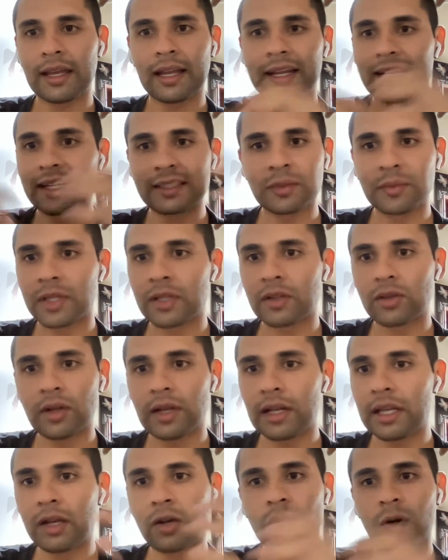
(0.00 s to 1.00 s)
el crecimiento
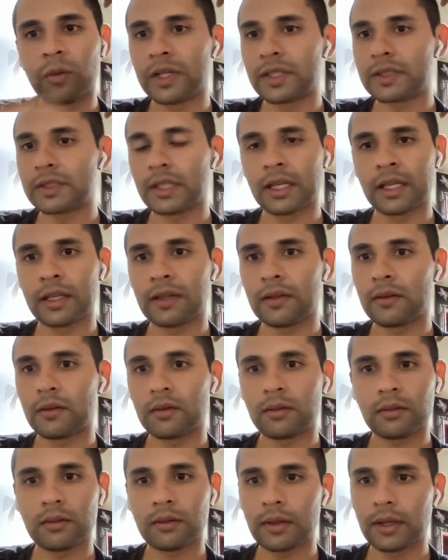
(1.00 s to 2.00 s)
del e-commerce
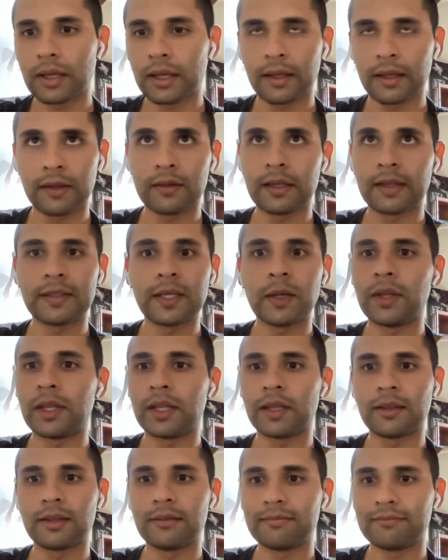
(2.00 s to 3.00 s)
es, es, es,
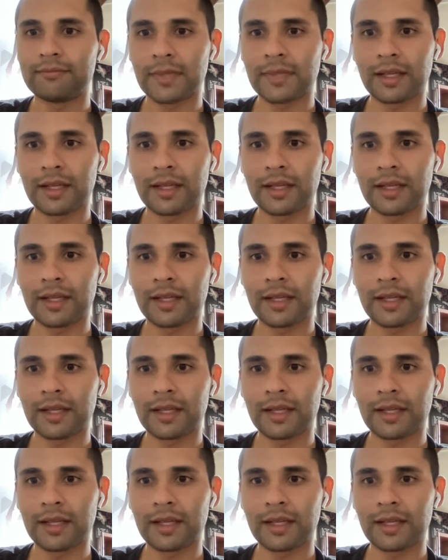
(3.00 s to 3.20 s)
evidente.